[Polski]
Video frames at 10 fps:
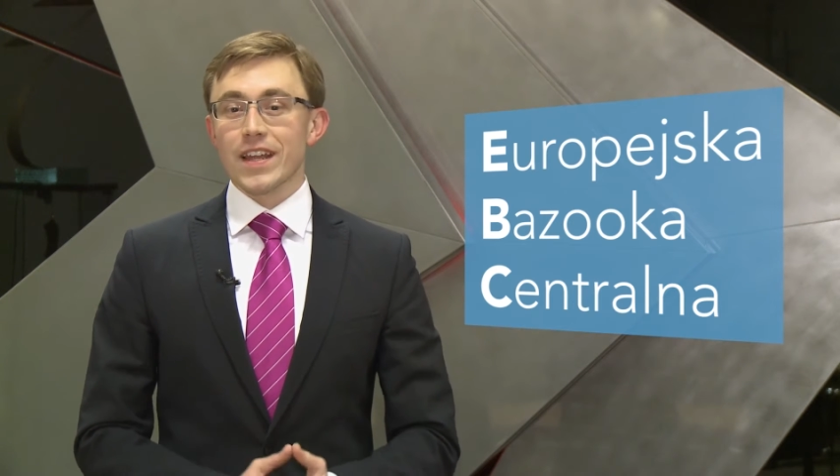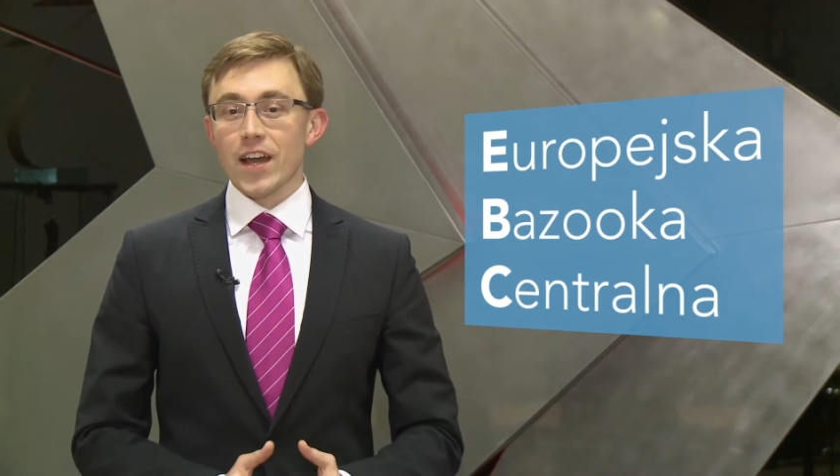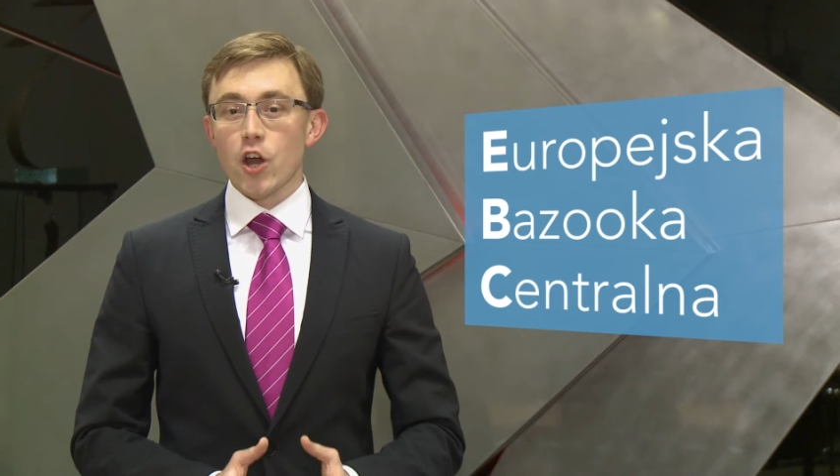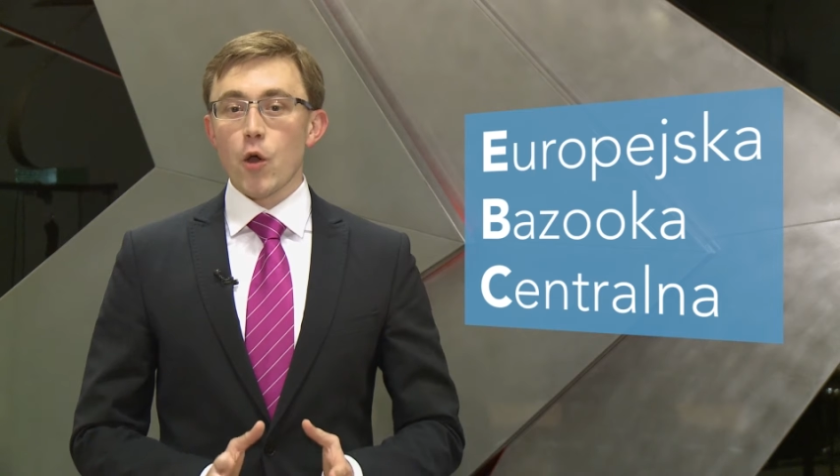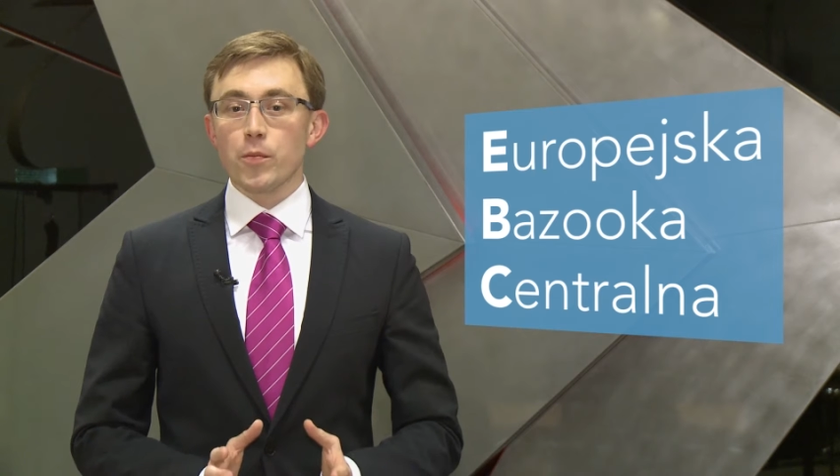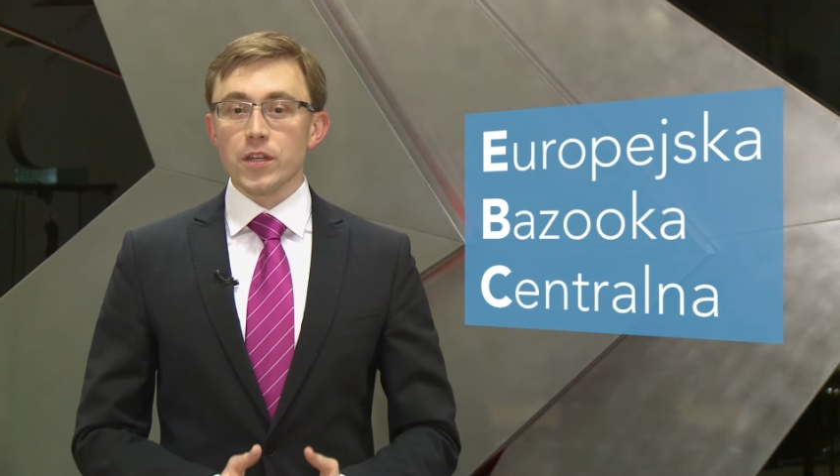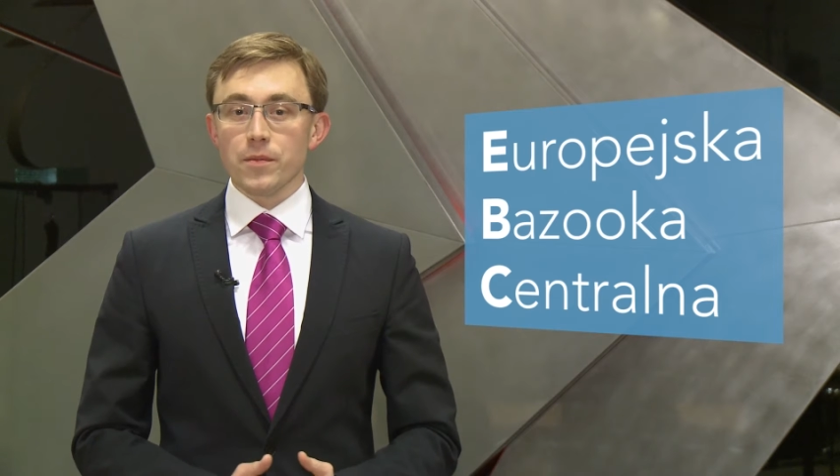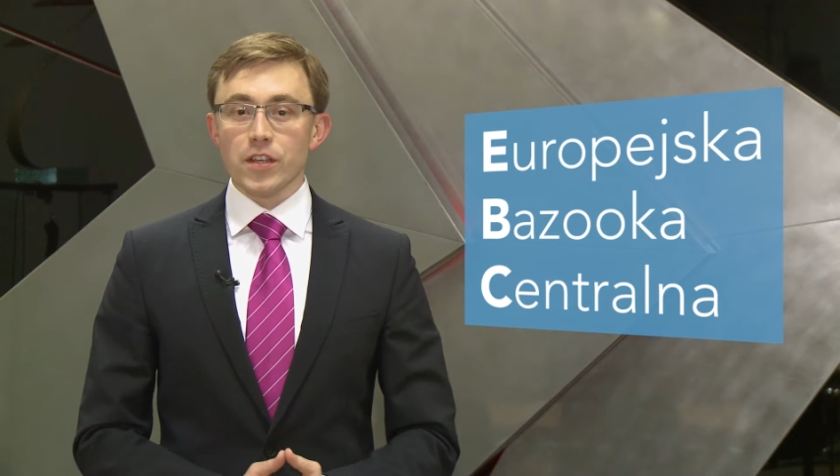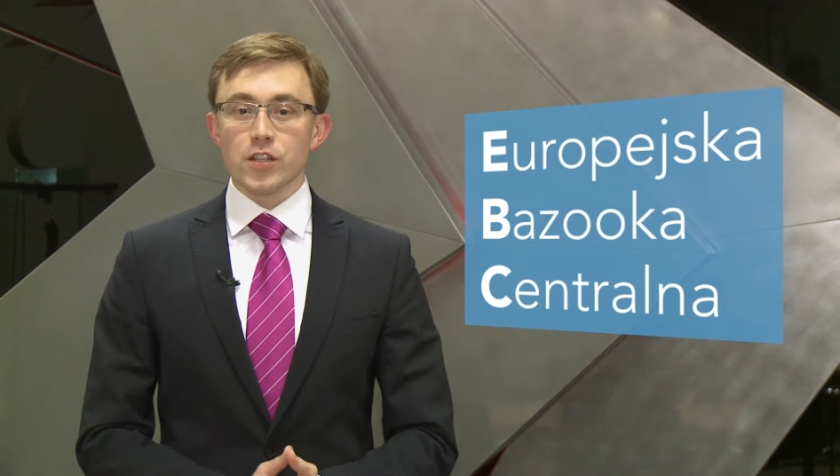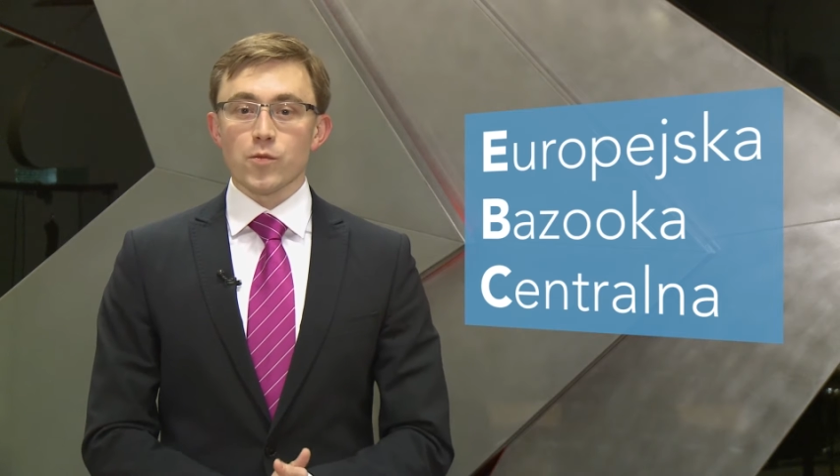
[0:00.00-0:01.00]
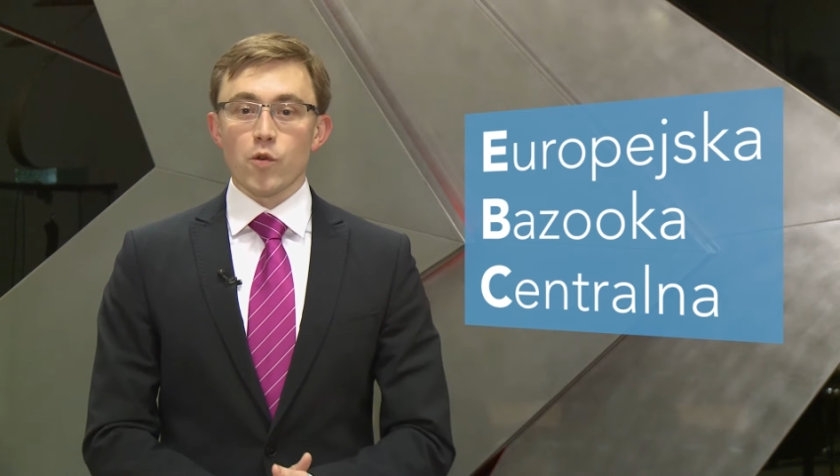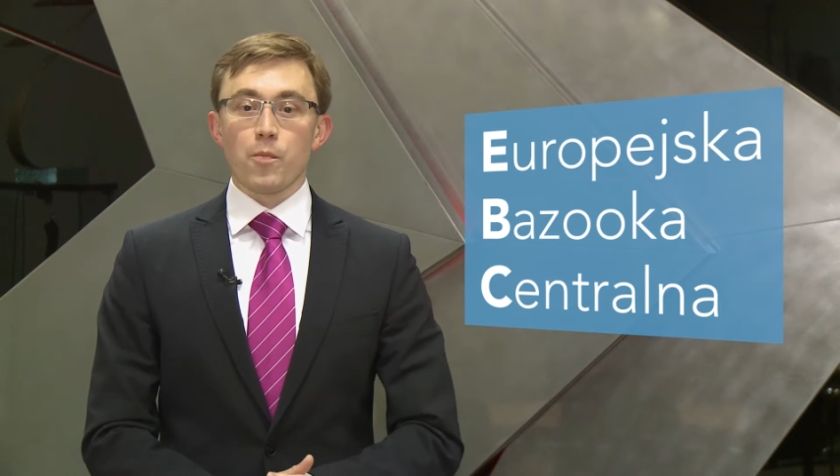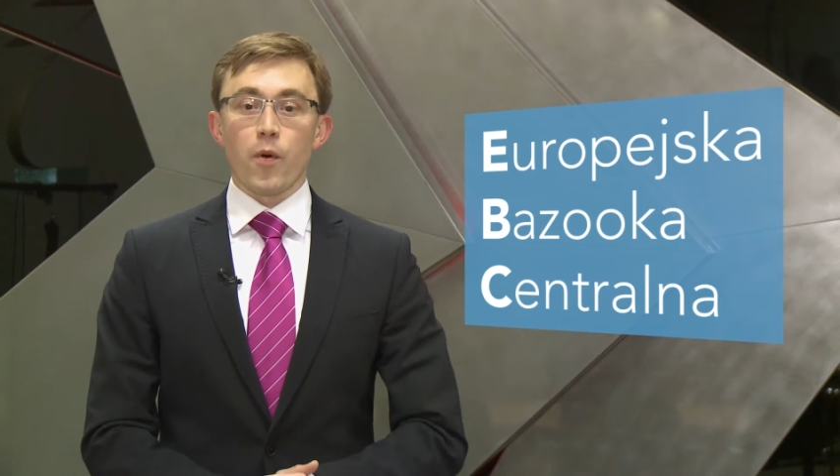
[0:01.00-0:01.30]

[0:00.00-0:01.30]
tego optymizmu